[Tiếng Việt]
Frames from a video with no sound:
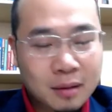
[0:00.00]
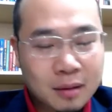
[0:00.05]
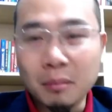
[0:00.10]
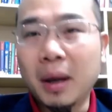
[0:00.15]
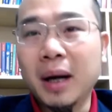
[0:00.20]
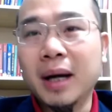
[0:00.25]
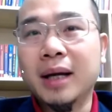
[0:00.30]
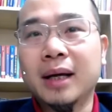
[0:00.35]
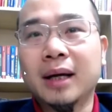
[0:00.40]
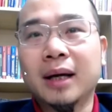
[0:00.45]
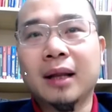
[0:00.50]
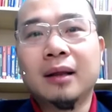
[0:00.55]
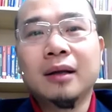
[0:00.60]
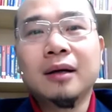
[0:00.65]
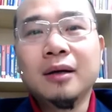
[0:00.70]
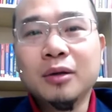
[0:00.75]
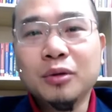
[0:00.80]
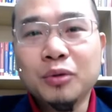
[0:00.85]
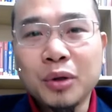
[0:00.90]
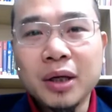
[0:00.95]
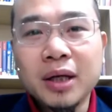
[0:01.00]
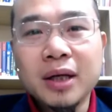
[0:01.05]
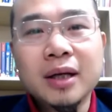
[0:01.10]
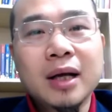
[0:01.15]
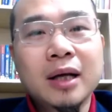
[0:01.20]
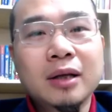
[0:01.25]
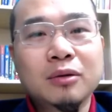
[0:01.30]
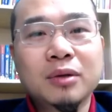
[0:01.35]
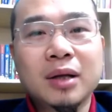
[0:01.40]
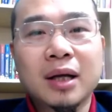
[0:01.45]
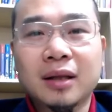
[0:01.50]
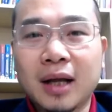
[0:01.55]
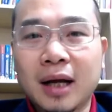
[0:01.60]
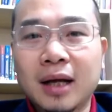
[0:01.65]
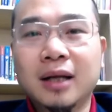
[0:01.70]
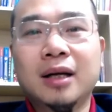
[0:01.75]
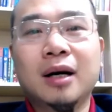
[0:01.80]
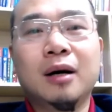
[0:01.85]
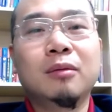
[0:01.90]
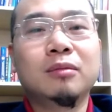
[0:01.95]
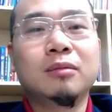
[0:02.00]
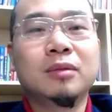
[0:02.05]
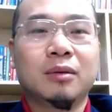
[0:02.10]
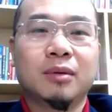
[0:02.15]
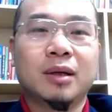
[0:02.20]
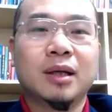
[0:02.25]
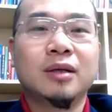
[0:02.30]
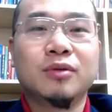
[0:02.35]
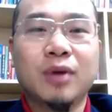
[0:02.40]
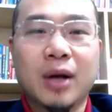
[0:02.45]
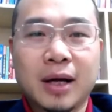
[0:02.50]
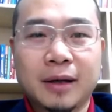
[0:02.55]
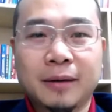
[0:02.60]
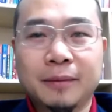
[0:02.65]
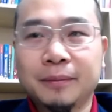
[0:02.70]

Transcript: bảy cái tư duy để chúng ta thành công trong kinh doanh.